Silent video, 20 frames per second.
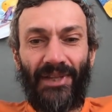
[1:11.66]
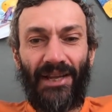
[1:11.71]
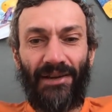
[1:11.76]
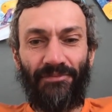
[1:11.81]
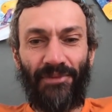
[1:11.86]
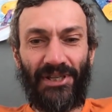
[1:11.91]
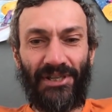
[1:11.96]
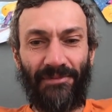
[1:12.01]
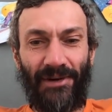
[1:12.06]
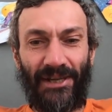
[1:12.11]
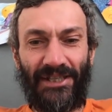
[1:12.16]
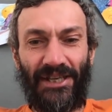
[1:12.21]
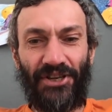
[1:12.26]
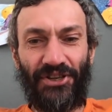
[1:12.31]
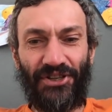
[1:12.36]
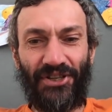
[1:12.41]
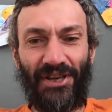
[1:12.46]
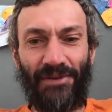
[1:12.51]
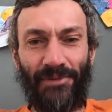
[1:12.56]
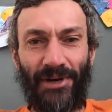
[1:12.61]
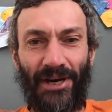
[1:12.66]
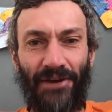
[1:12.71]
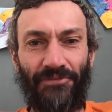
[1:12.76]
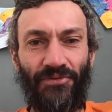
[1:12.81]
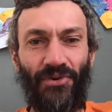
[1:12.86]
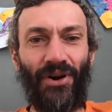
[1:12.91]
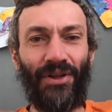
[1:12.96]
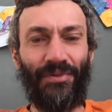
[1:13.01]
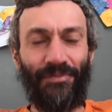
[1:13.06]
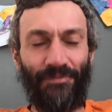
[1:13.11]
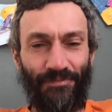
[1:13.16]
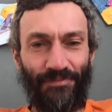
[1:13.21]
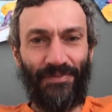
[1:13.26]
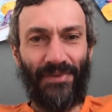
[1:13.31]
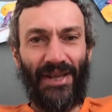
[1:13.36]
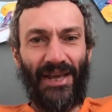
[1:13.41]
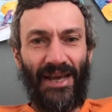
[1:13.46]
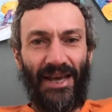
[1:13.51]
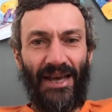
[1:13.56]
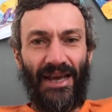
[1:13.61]
Математический марафон.
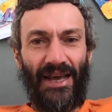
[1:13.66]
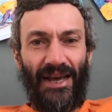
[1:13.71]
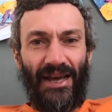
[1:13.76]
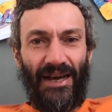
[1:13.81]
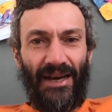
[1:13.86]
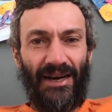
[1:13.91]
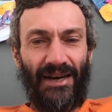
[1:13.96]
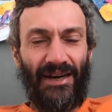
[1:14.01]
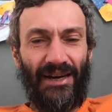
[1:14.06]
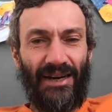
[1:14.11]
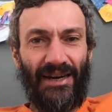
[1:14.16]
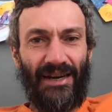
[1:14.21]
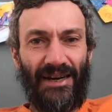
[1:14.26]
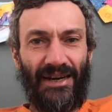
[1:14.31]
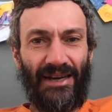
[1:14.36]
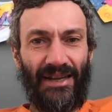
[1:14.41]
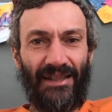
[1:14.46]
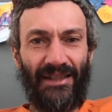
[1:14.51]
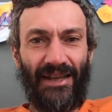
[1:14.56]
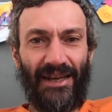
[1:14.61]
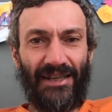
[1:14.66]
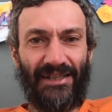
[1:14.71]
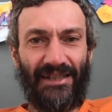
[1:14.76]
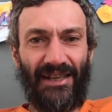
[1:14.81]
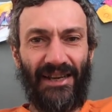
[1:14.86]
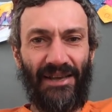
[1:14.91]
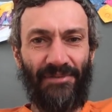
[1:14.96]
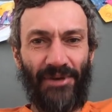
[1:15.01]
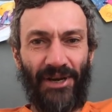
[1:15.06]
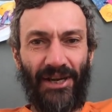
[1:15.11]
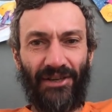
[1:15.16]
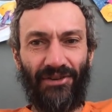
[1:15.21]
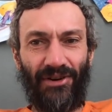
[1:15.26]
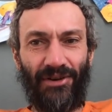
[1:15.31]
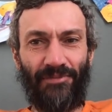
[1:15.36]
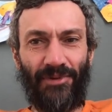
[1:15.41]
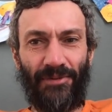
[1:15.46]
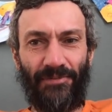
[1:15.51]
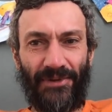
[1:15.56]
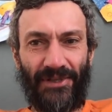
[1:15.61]
Э, на стриме, который
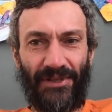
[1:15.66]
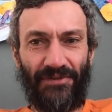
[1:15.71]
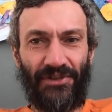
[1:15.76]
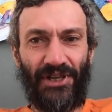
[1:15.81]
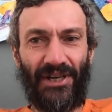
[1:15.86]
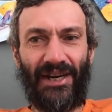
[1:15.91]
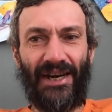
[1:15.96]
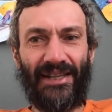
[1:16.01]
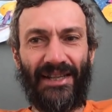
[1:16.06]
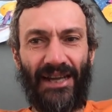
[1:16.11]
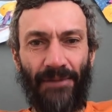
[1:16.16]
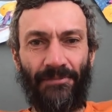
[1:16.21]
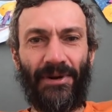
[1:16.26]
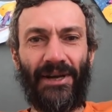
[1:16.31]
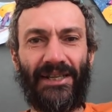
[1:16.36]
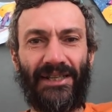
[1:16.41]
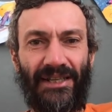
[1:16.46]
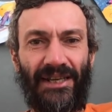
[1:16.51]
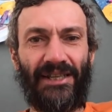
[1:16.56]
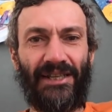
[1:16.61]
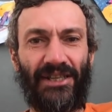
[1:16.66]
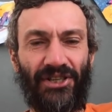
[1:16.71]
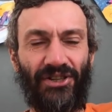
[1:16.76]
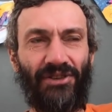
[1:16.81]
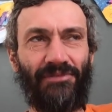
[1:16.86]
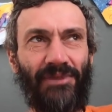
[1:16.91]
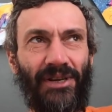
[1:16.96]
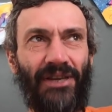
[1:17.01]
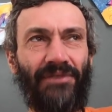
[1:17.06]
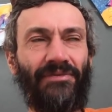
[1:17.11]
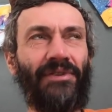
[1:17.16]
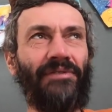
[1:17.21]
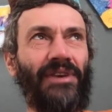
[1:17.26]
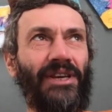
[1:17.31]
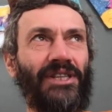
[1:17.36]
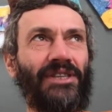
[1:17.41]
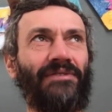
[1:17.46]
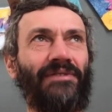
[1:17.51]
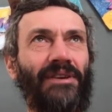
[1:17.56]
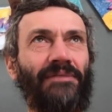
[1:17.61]
был позавчера, да, простите, что мы не
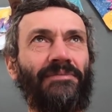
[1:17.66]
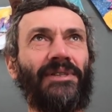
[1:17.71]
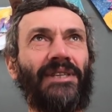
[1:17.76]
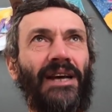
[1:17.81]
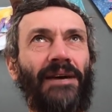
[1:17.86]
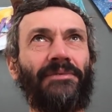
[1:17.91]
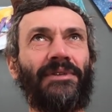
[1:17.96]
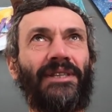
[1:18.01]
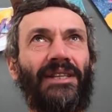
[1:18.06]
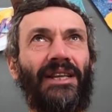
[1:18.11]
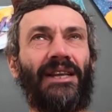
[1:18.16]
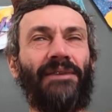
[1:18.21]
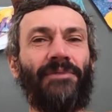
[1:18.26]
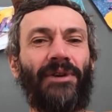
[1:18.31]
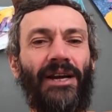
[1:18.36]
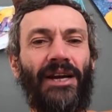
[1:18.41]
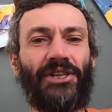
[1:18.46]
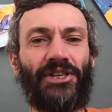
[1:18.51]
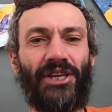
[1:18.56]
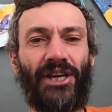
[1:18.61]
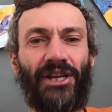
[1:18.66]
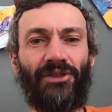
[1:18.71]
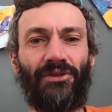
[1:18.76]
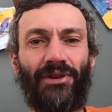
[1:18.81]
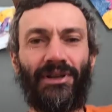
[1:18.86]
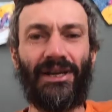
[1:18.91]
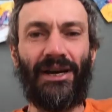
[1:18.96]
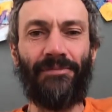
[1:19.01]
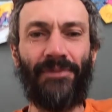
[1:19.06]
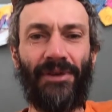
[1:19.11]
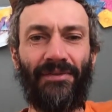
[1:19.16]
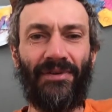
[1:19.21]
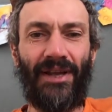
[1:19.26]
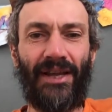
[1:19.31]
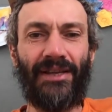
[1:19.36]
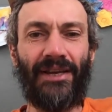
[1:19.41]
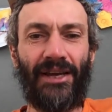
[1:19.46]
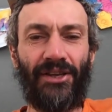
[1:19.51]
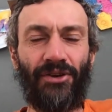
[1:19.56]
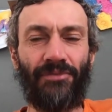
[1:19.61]
вывешиваем сам стрим раньше, а только
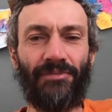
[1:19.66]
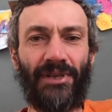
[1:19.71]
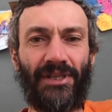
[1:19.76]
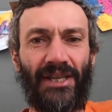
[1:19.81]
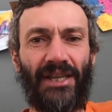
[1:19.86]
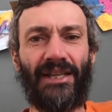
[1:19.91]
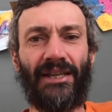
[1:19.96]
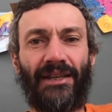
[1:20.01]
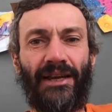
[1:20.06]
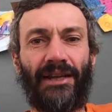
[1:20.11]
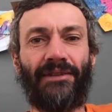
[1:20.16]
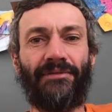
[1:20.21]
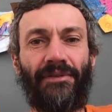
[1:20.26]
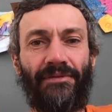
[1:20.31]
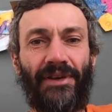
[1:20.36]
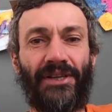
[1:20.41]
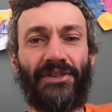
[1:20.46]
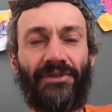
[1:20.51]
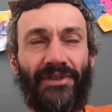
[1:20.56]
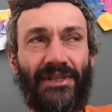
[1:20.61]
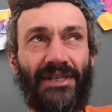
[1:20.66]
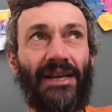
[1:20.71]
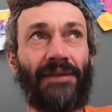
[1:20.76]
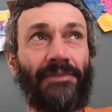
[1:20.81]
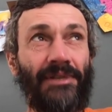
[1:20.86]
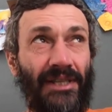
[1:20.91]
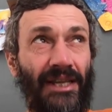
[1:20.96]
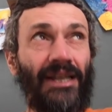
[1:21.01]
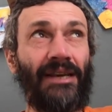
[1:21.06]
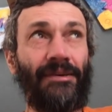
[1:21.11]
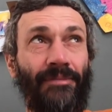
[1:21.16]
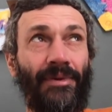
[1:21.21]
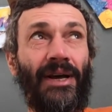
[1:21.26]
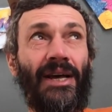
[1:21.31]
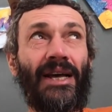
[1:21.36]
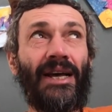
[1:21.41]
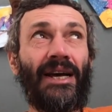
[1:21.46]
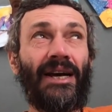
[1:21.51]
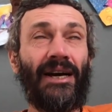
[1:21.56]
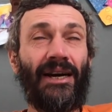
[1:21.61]
объявление о нем. Действительно, надо вывешивать сам стрим.
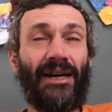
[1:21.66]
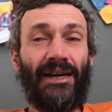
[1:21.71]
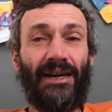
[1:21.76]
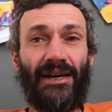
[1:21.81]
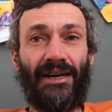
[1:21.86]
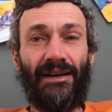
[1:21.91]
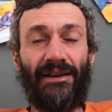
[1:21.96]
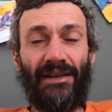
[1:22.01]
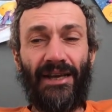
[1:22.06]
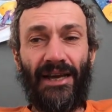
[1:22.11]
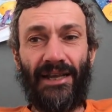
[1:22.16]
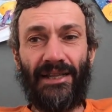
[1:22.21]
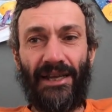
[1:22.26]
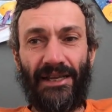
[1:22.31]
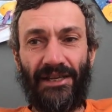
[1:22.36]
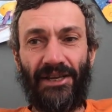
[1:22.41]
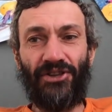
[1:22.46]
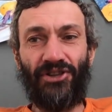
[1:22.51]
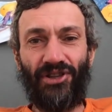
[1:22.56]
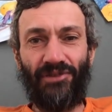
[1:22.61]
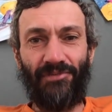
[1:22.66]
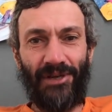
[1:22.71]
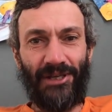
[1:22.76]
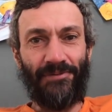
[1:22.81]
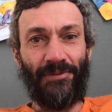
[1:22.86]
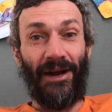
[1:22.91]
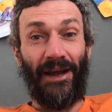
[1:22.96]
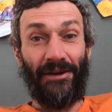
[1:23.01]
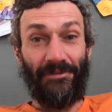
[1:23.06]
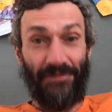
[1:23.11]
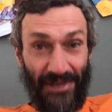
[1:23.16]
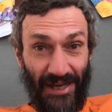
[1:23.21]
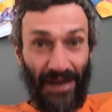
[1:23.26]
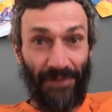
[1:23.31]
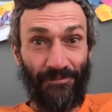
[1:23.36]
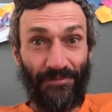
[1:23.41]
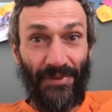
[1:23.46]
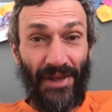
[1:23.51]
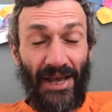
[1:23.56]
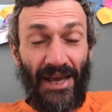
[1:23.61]
Э, я надеюсь, что мы исправимся.